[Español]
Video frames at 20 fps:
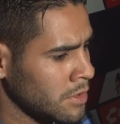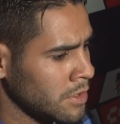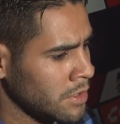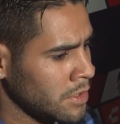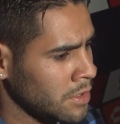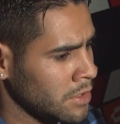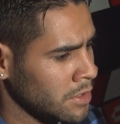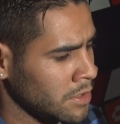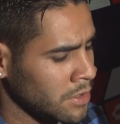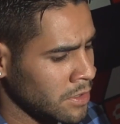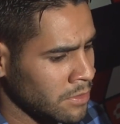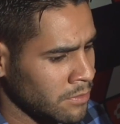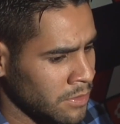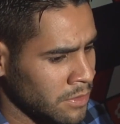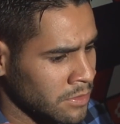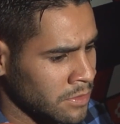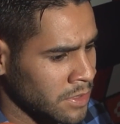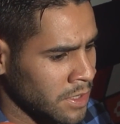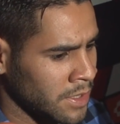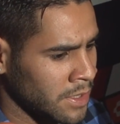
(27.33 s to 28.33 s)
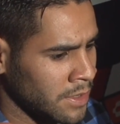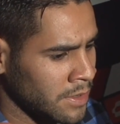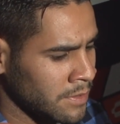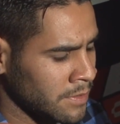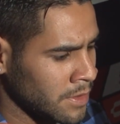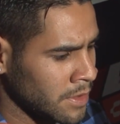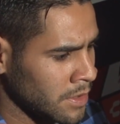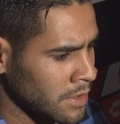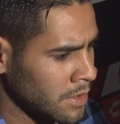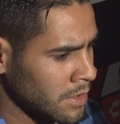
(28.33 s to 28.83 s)
y bueno, ya
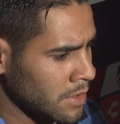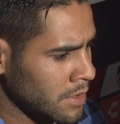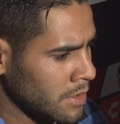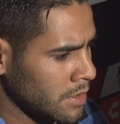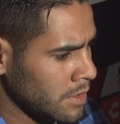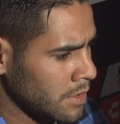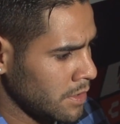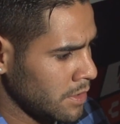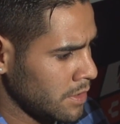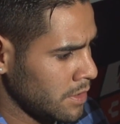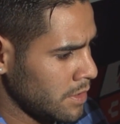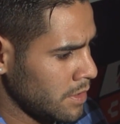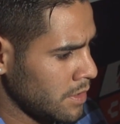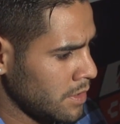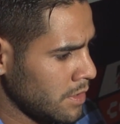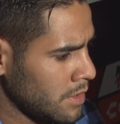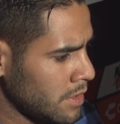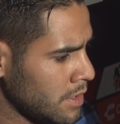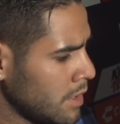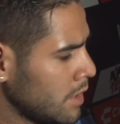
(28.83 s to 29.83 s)
eh,